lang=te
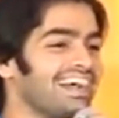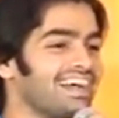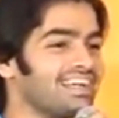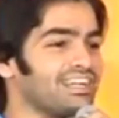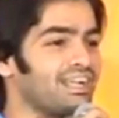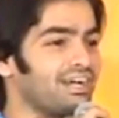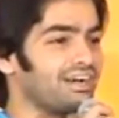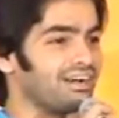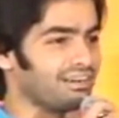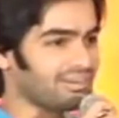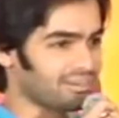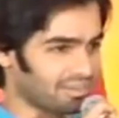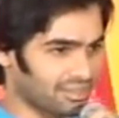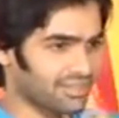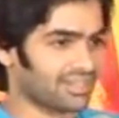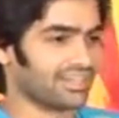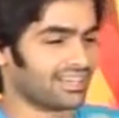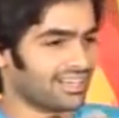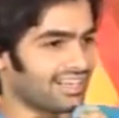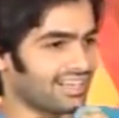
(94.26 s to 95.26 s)
అండ్
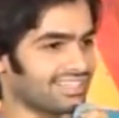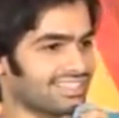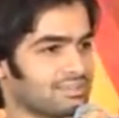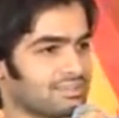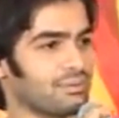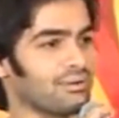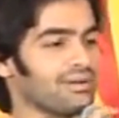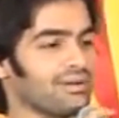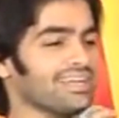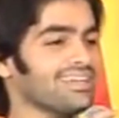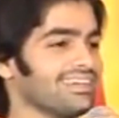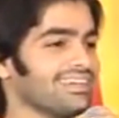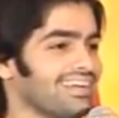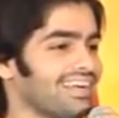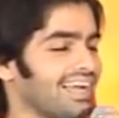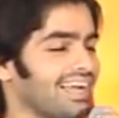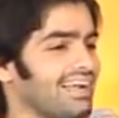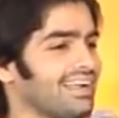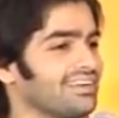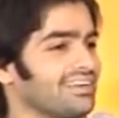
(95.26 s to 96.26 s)
కంగ్రాట్స్ బాబాయ్
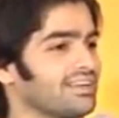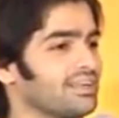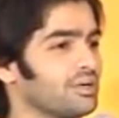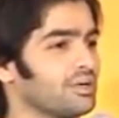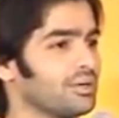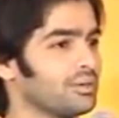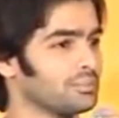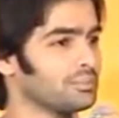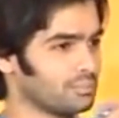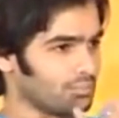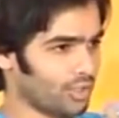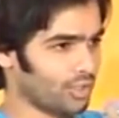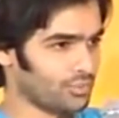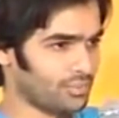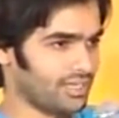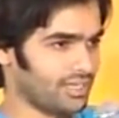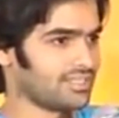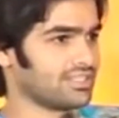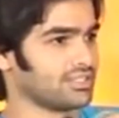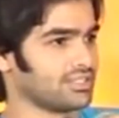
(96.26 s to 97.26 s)
అండ్
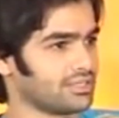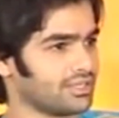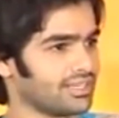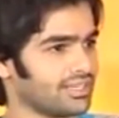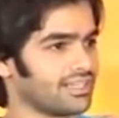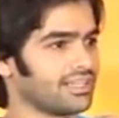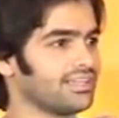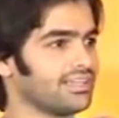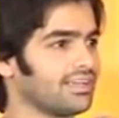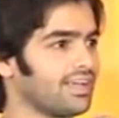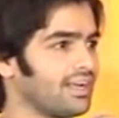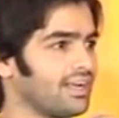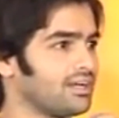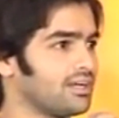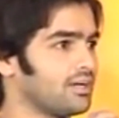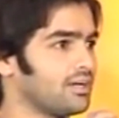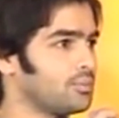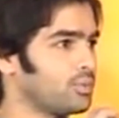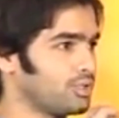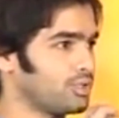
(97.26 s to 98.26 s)
బోయపాటి శ్రీను గారికి
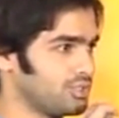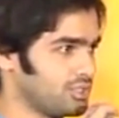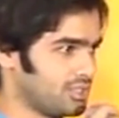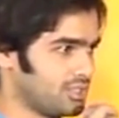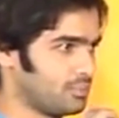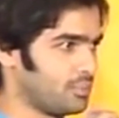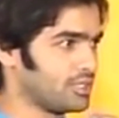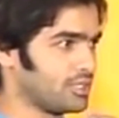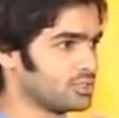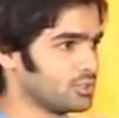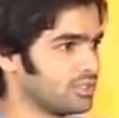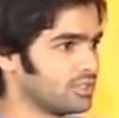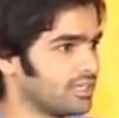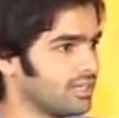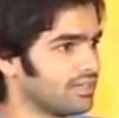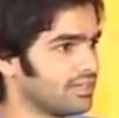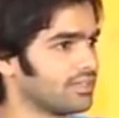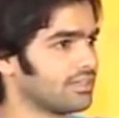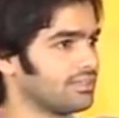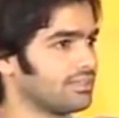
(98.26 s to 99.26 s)
అండ్ ప్రొడ్యూసర్ పర్చూర్
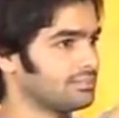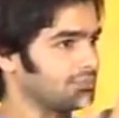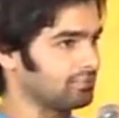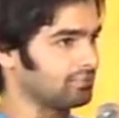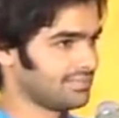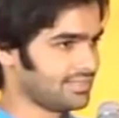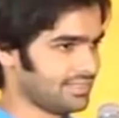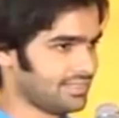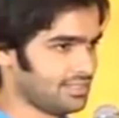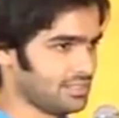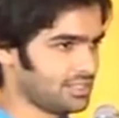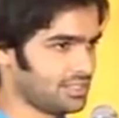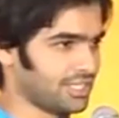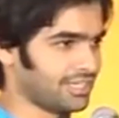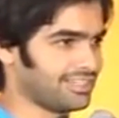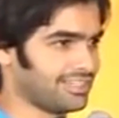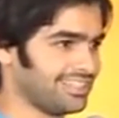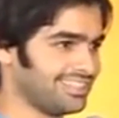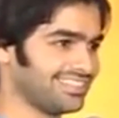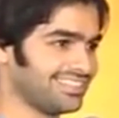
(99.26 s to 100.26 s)
గారికి
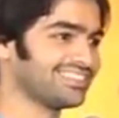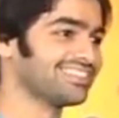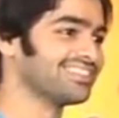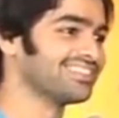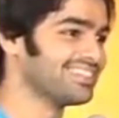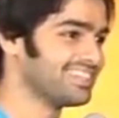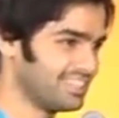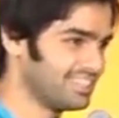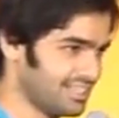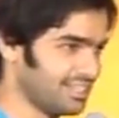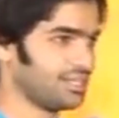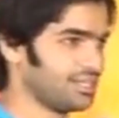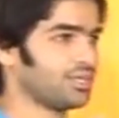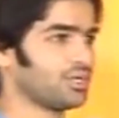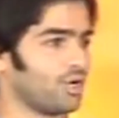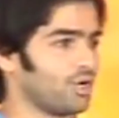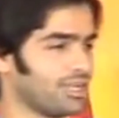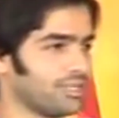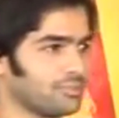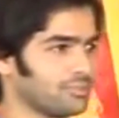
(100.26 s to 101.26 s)
చక్రి
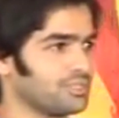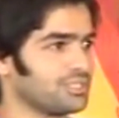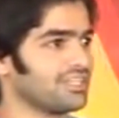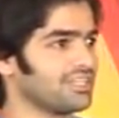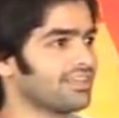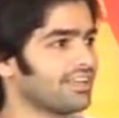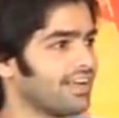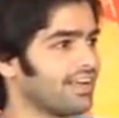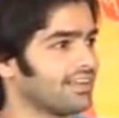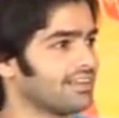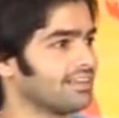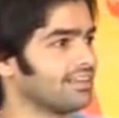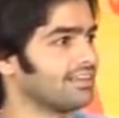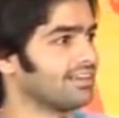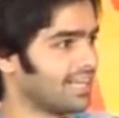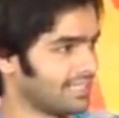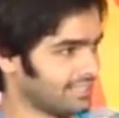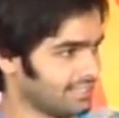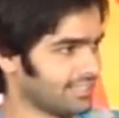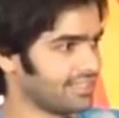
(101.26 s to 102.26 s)
రాకింగ్ మ్యూజిక్ అండ్
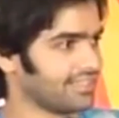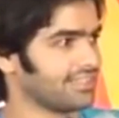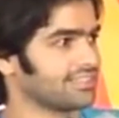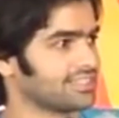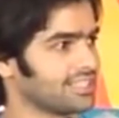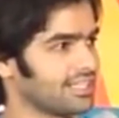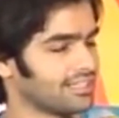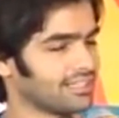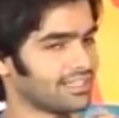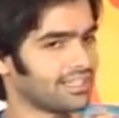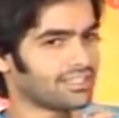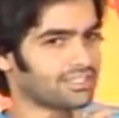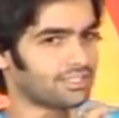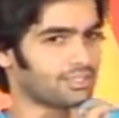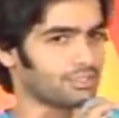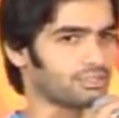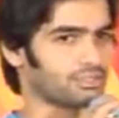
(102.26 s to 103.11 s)
అందరికీ చాలా థ్యాంక్స్